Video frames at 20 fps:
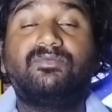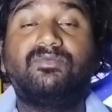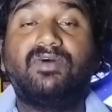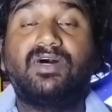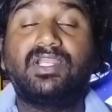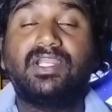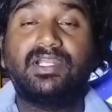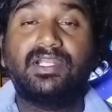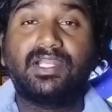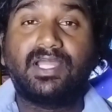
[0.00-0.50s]

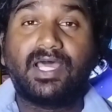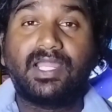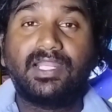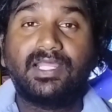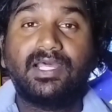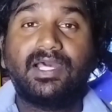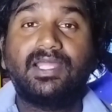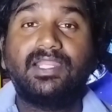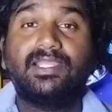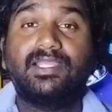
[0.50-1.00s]
వాళ్ళ
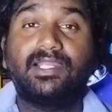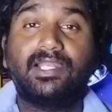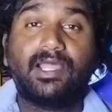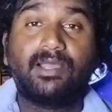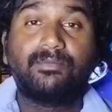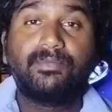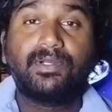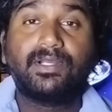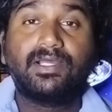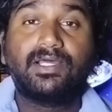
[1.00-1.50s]
నాన్నగారి
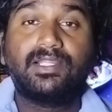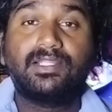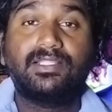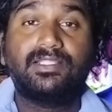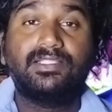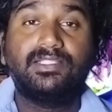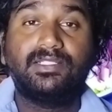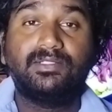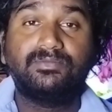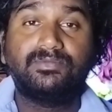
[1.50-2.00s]
జ్ఞాపకార్థ
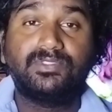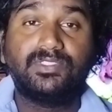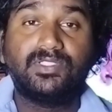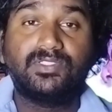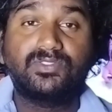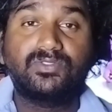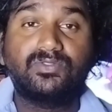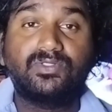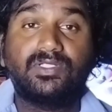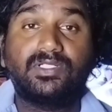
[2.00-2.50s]
దినం
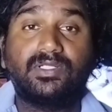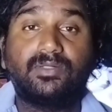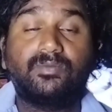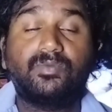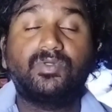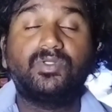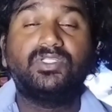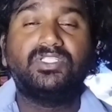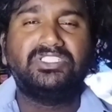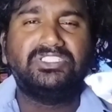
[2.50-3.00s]

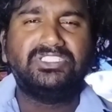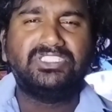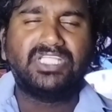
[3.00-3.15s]
చేసుకునేటప్పుడు